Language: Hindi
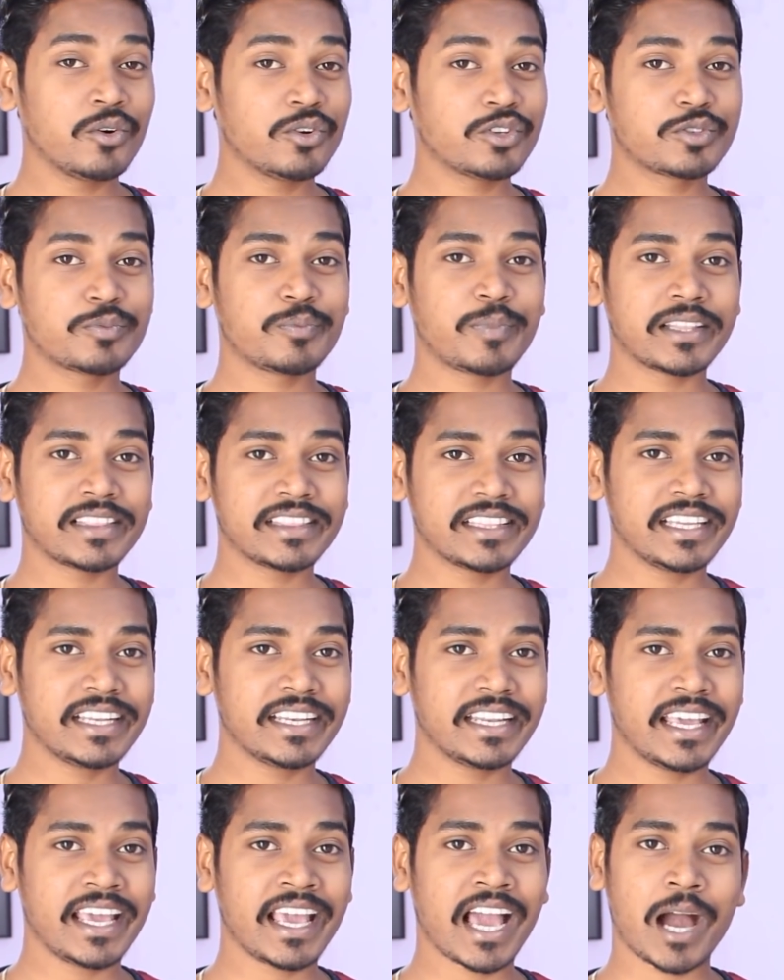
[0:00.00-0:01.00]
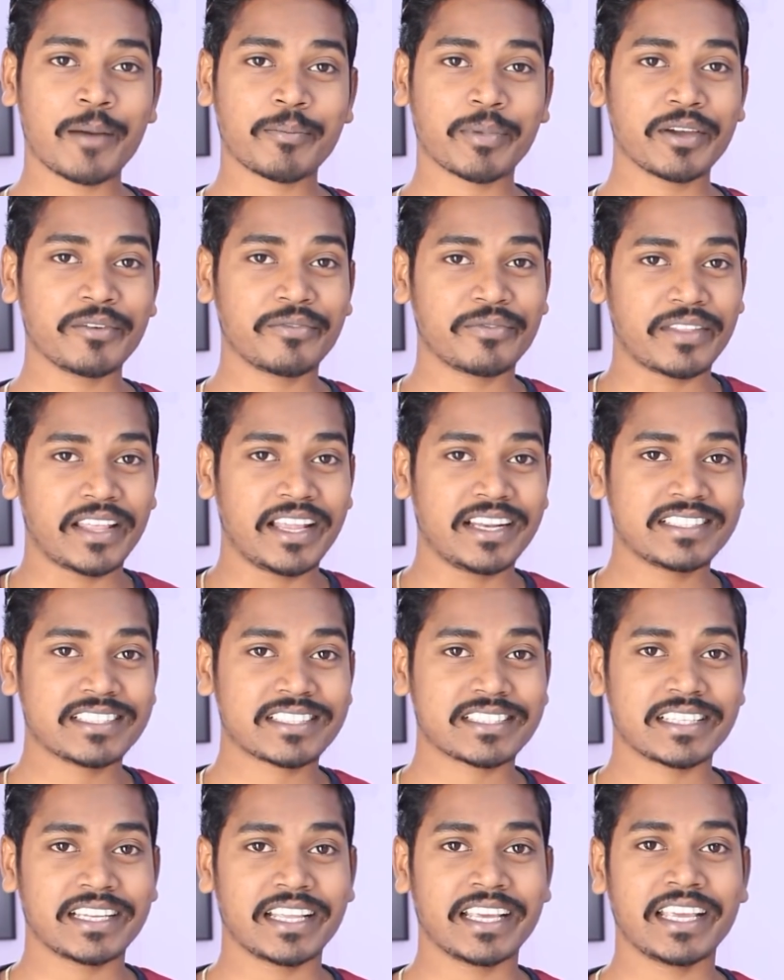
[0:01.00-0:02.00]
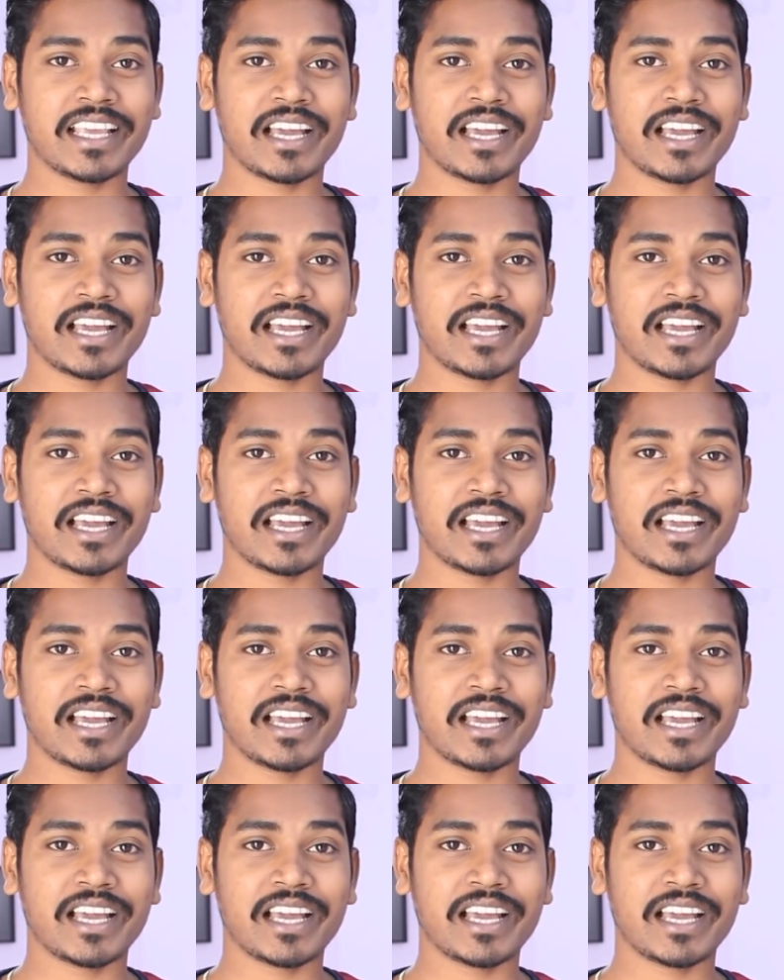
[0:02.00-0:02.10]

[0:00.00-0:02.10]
उस बंदे ने आपके फ्रेंड्स ने